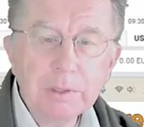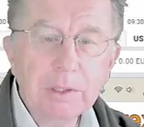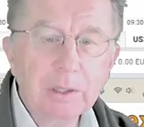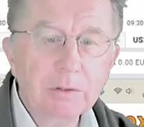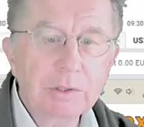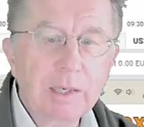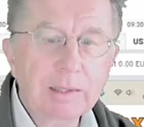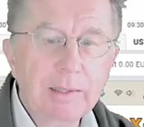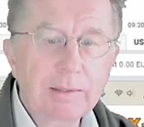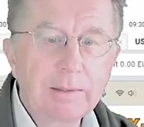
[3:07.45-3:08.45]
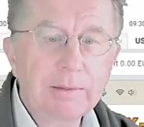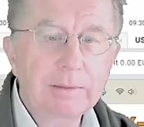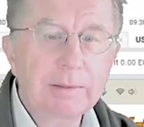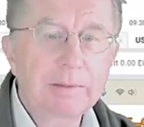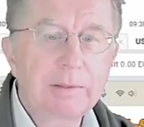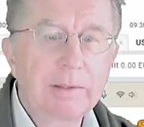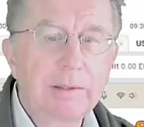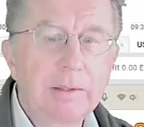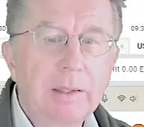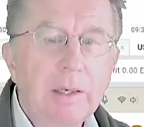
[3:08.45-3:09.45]
Die Kausalkette ist, dass
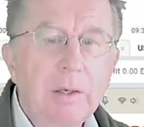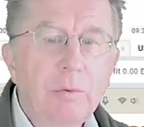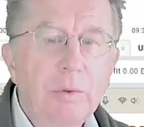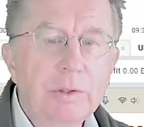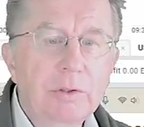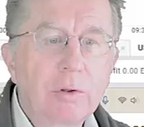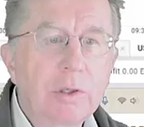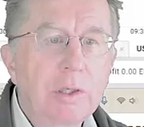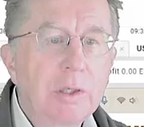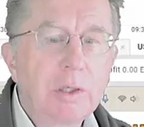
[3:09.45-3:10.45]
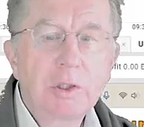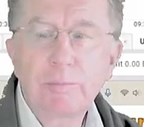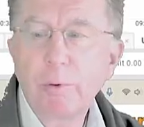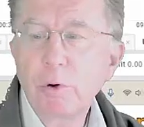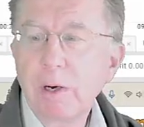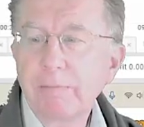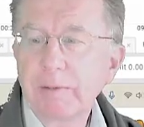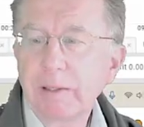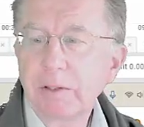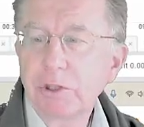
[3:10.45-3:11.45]
der US-Dollar sprunghaft
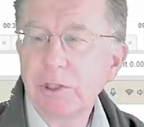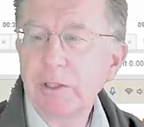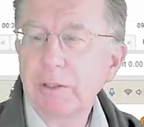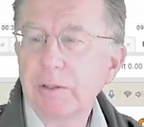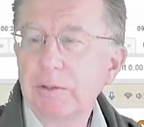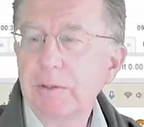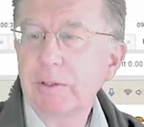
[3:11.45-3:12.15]
angestiegen ist.